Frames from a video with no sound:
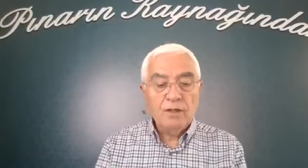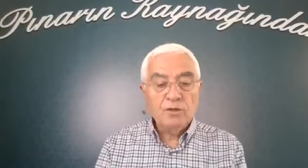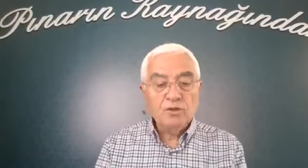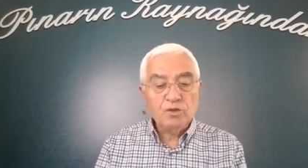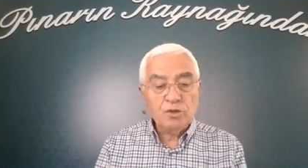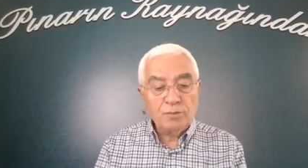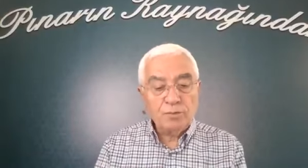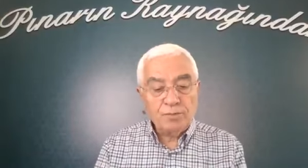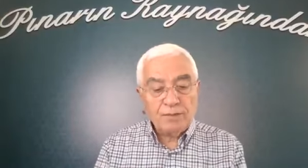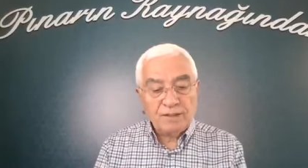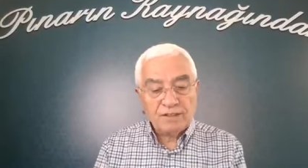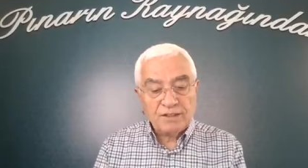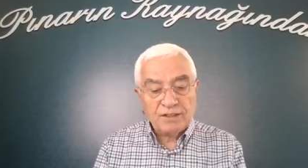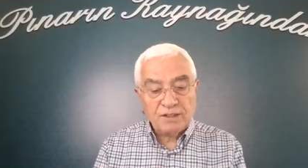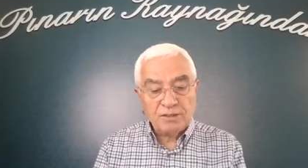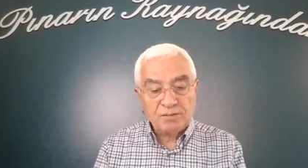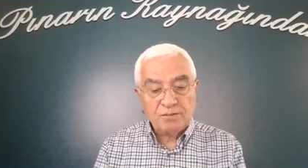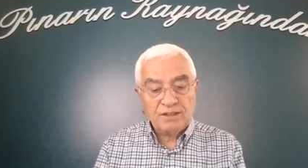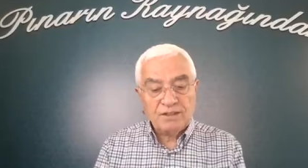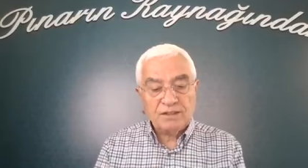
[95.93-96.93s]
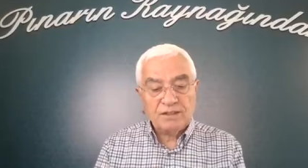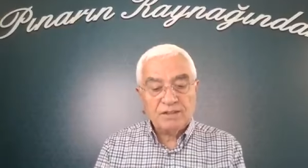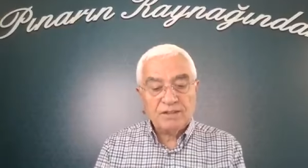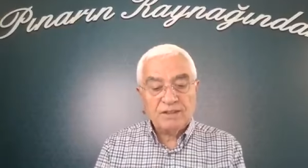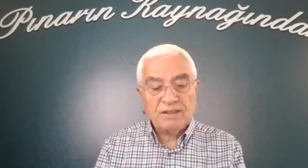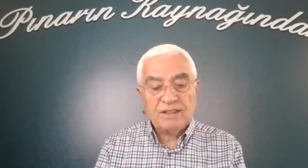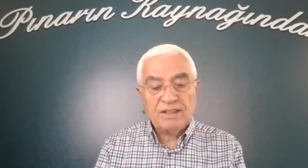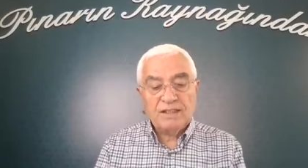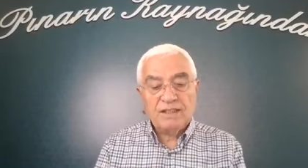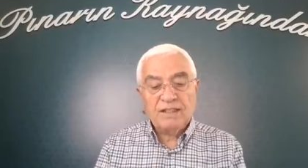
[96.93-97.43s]
Şüphesiz biz
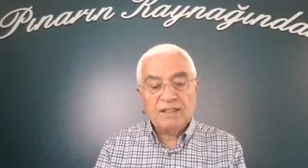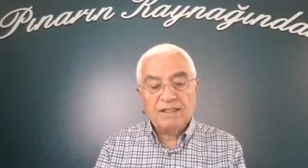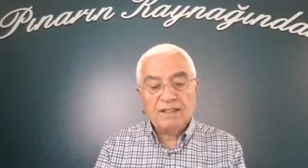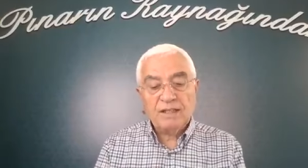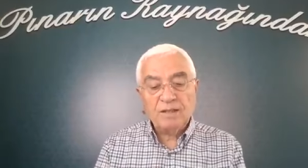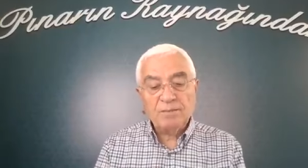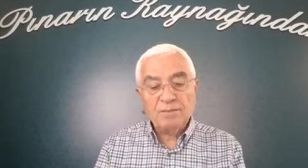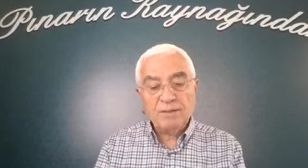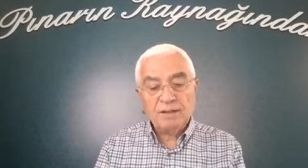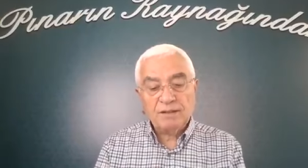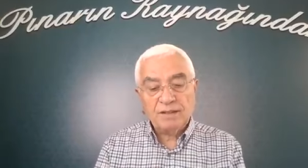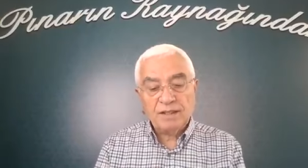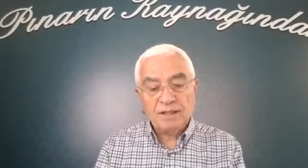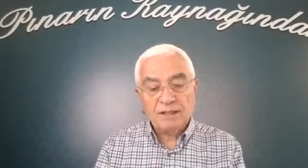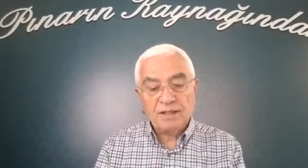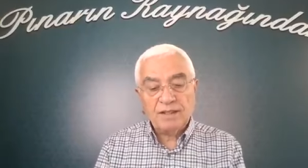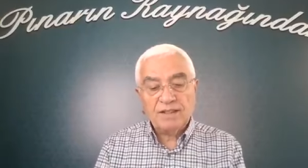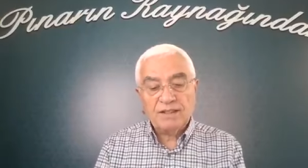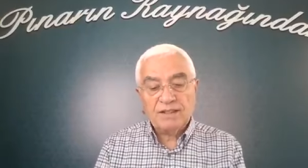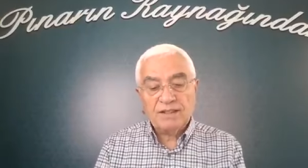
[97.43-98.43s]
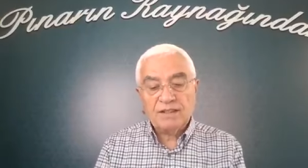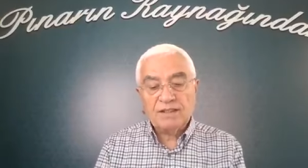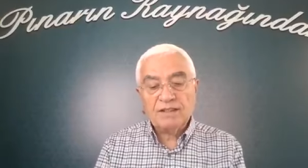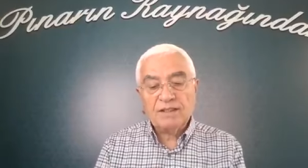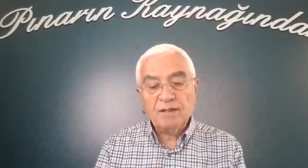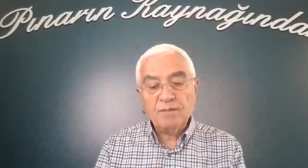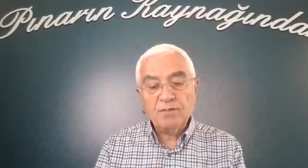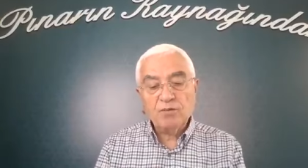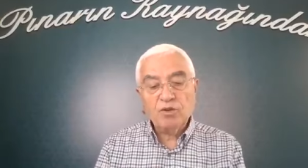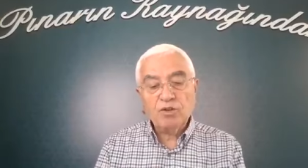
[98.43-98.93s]
iyilik yapanlara
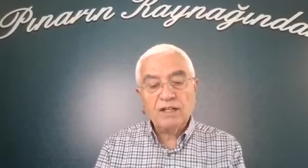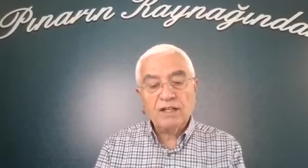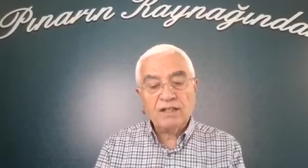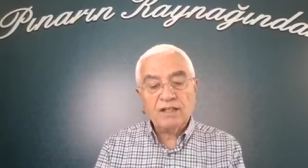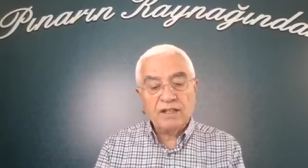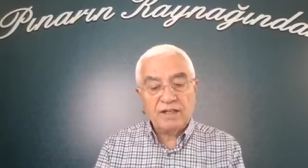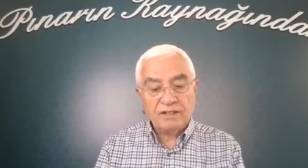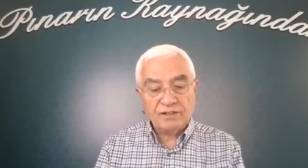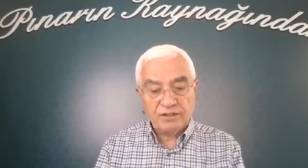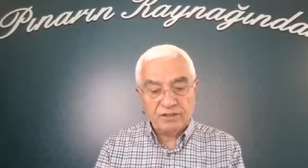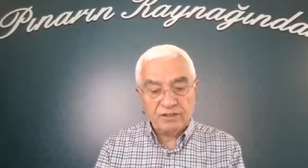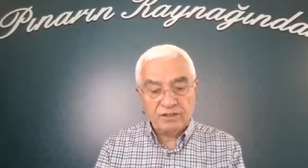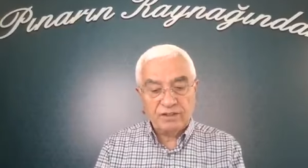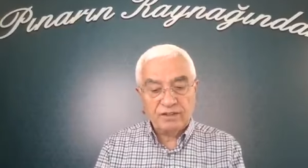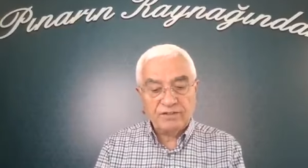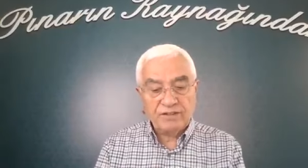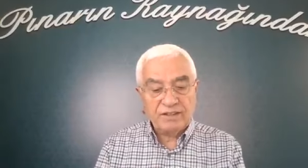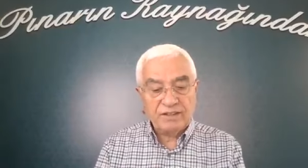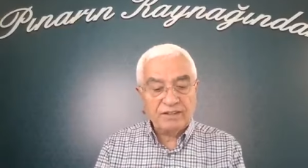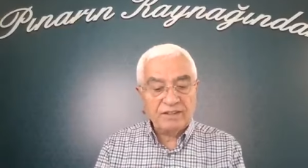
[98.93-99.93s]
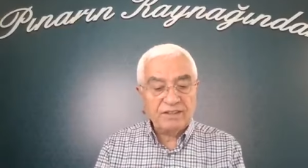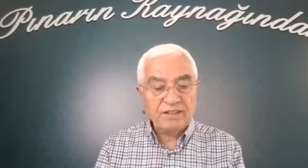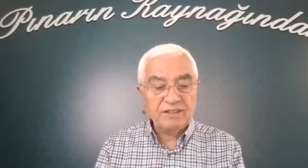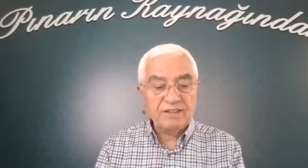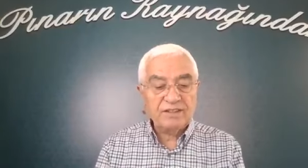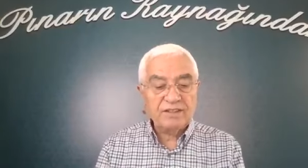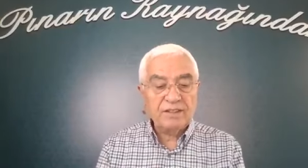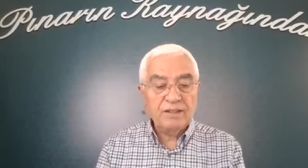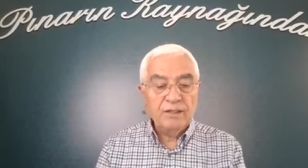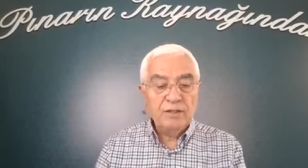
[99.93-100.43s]
işte böyle karşılık
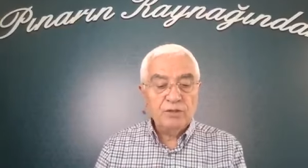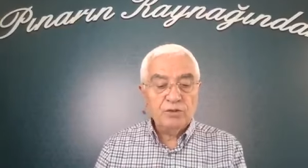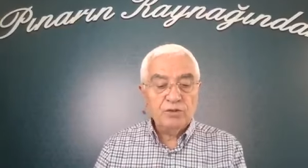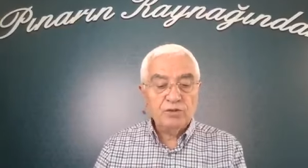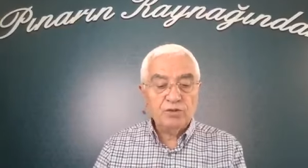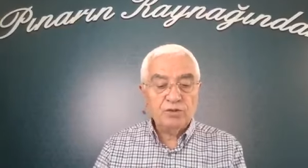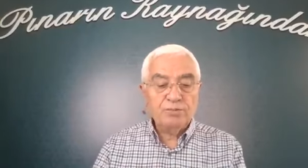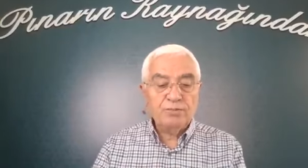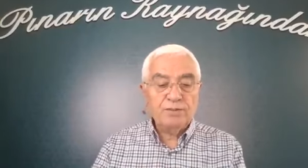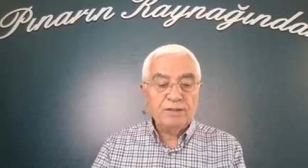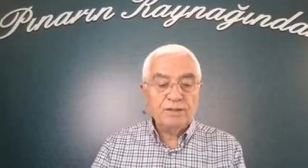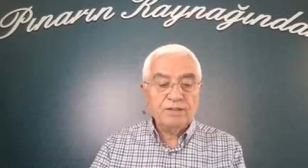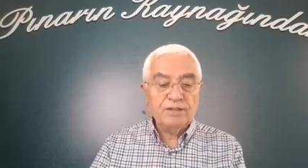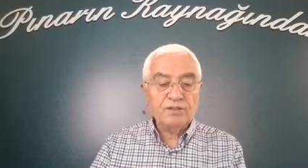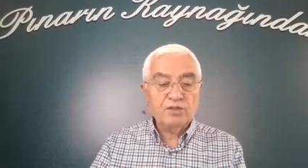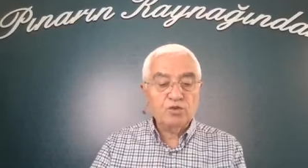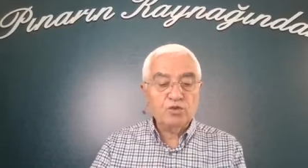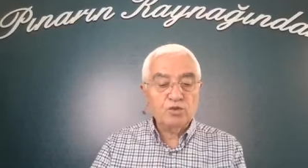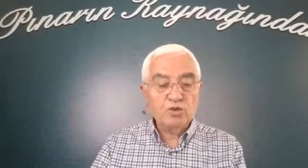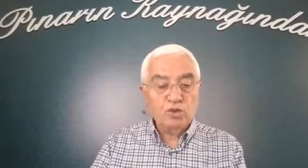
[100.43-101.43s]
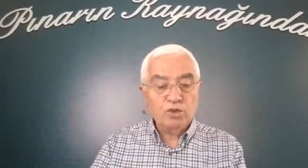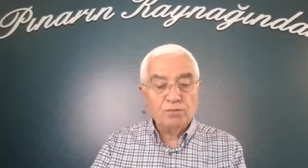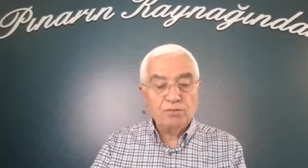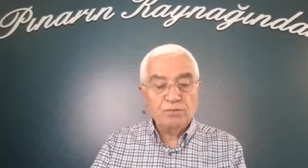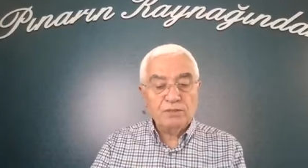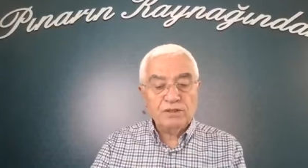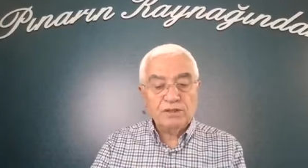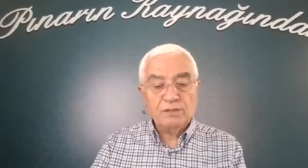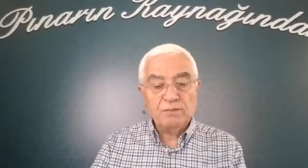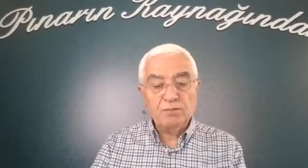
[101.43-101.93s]
veririz. Şüphesiz Nuh
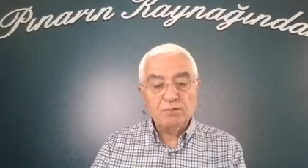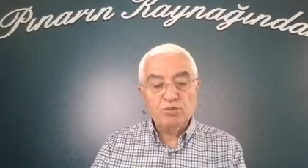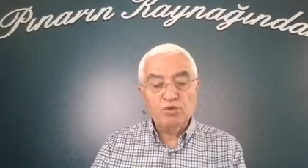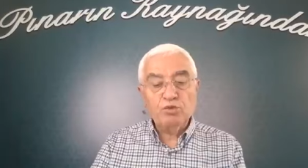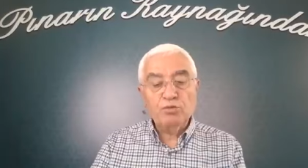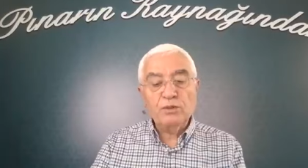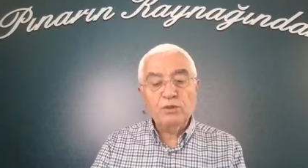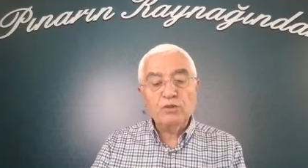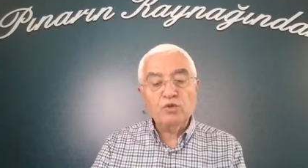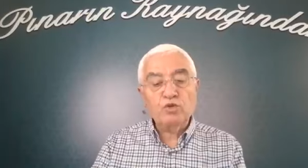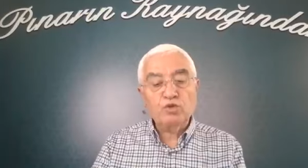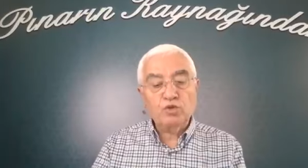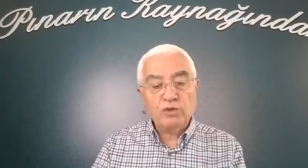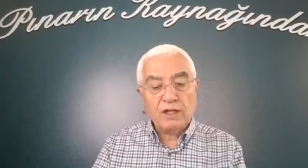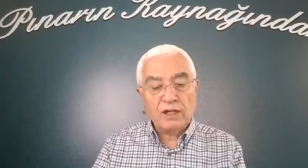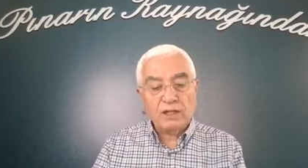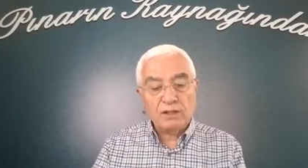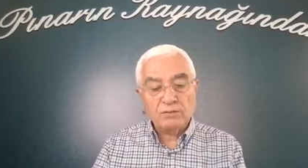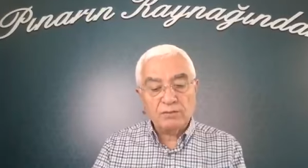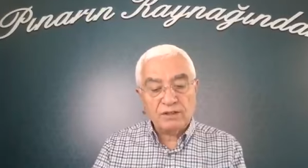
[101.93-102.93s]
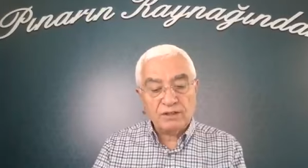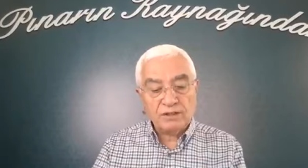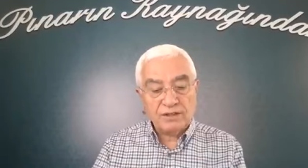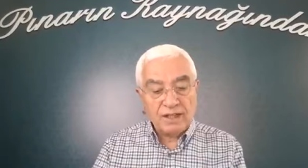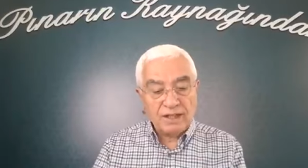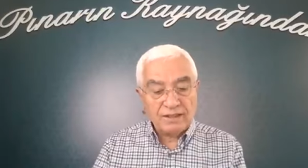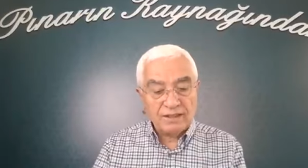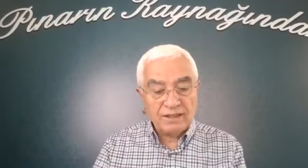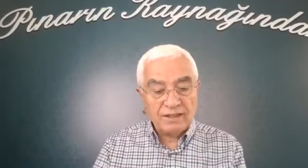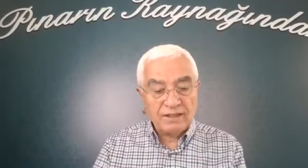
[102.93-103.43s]
bizim mümin
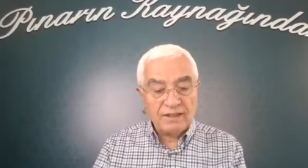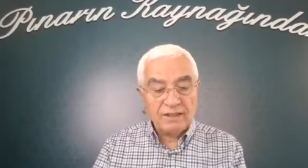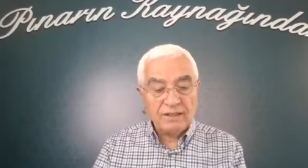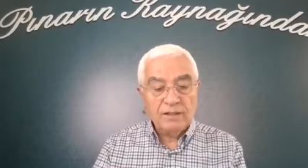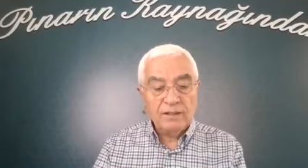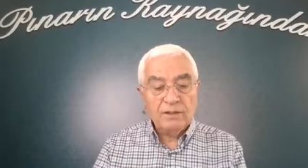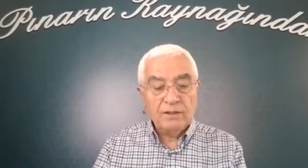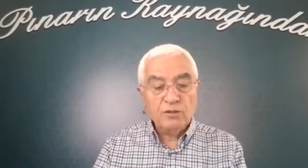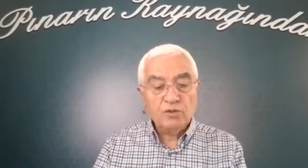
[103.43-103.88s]
kullarımızdandı.